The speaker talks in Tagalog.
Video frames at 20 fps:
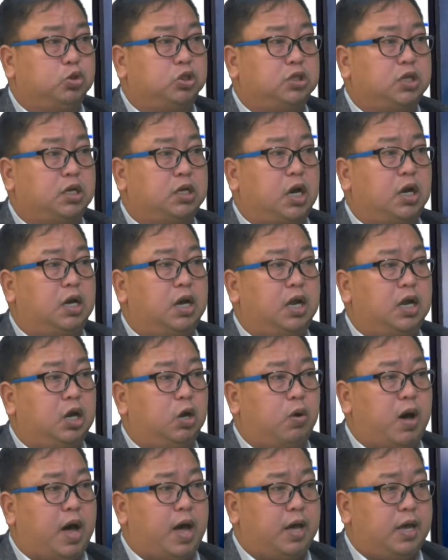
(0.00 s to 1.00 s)
sila ng
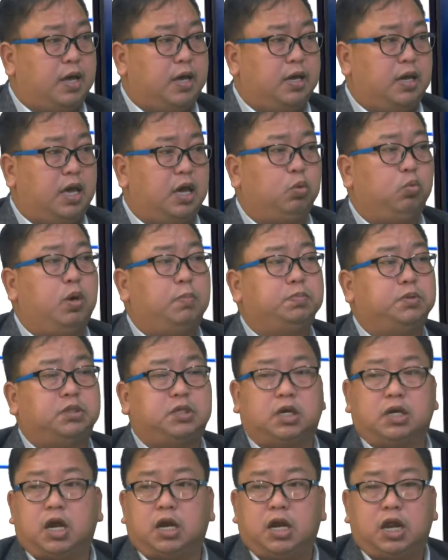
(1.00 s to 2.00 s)
lingwahe, equip sila
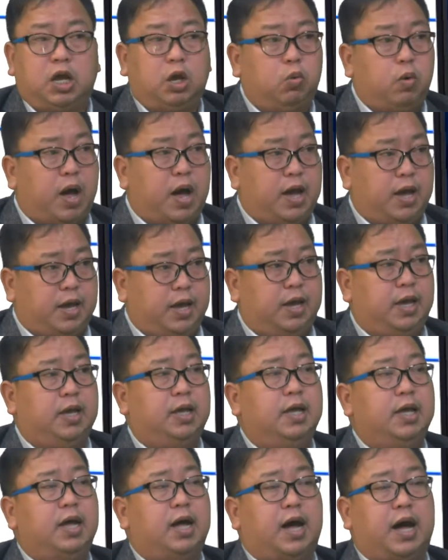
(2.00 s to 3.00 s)
ng lingwahe
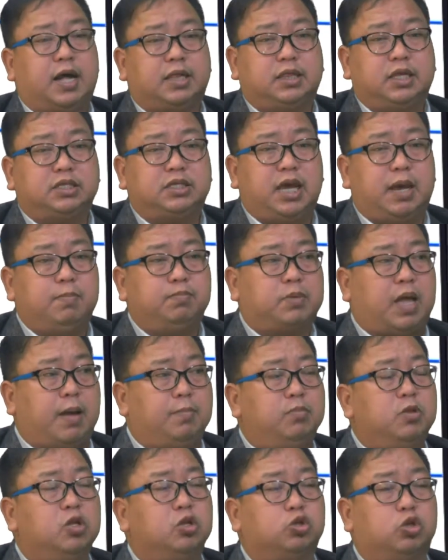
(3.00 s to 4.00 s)
at the same
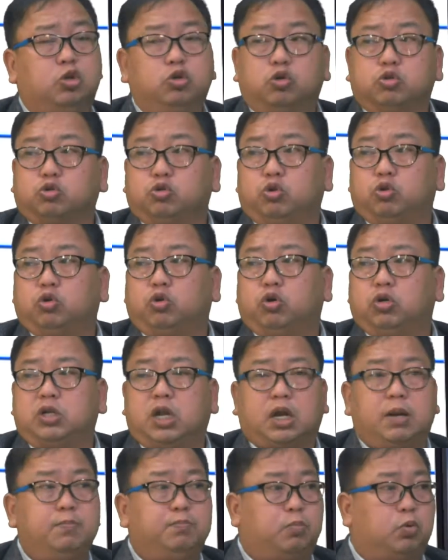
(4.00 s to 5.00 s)
time, tinuturo na
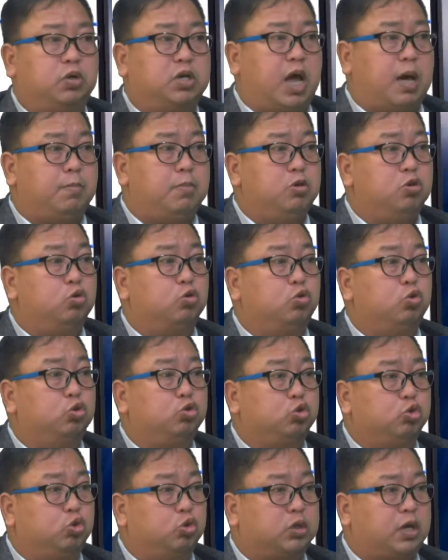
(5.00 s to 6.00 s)
rin po namin yung
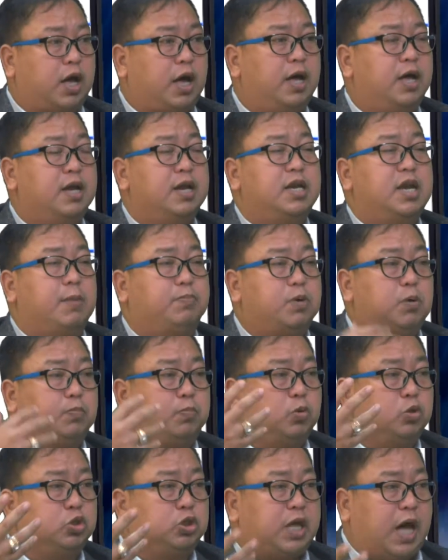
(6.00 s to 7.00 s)
kultura na
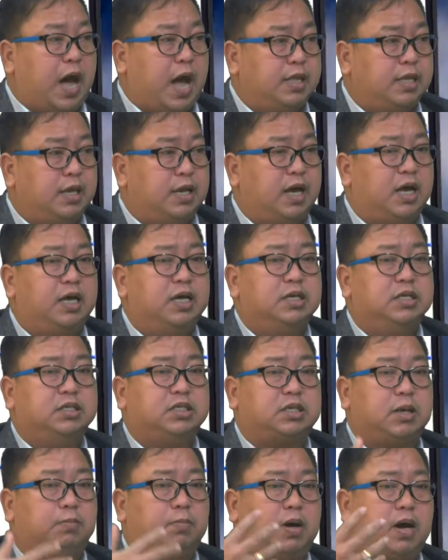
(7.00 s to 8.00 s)
pupuntahan nila
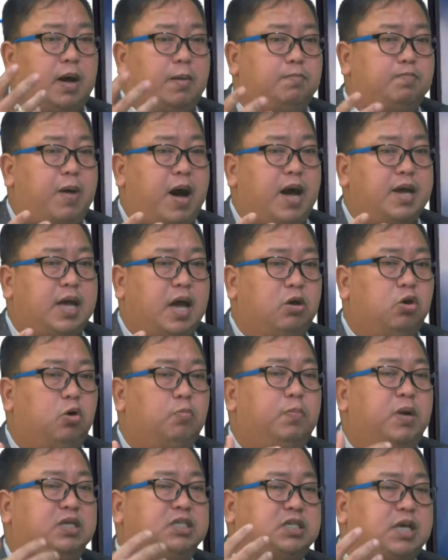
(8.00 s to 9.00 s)
sa mga bayan o
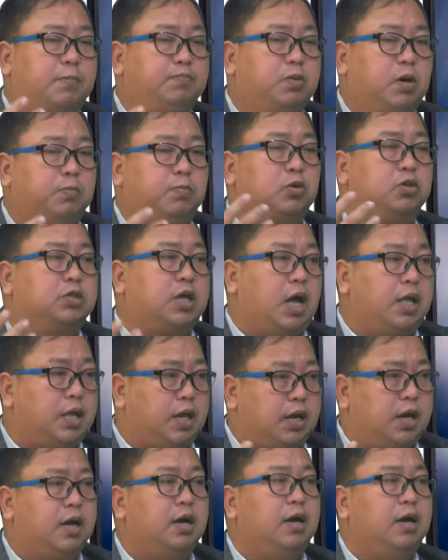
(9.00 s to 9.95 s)
bansa para pupuntahan nila. Para